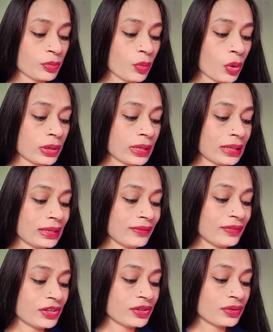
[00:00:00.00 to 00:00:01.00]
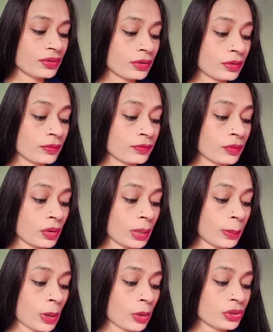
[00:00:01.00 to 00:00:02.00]
अपवर्ड एंड लीव इट फॉर
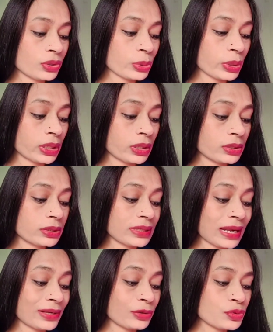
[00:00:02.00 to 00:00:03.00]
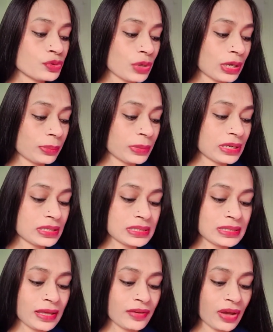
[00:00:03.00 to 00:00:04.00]
अबाउट टेन टू ट्वेल्व
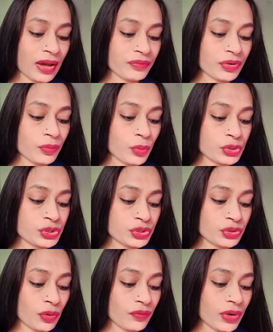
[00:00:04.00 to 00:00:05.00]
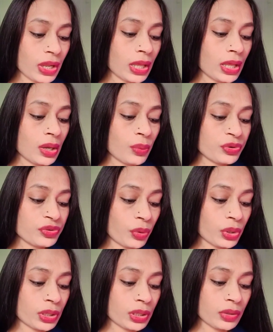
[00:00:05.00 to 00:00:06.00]
मिनट्स minutes thereafter wash it off विद
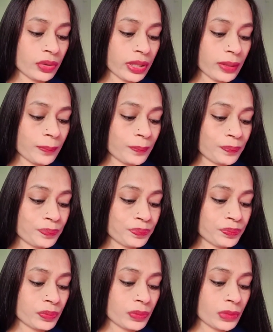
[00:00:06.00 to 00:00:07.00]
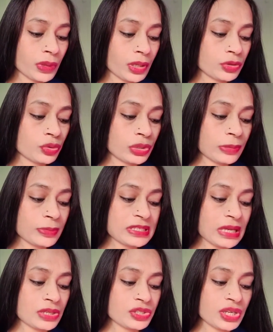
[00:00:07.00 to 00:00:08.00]
वाटर ओके थोड़े
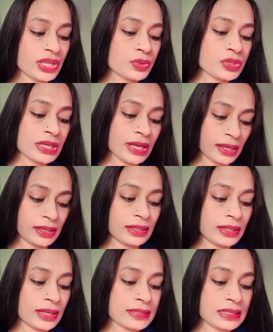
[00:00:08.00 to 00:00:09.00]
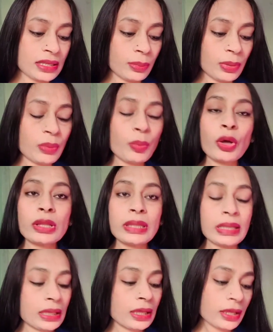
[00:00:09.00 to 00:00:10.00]
मसाज करके उसे रहने देना स्किन पे बहुत
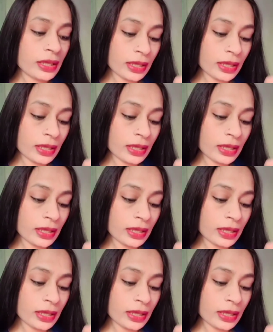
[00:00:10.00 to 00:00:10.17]
ही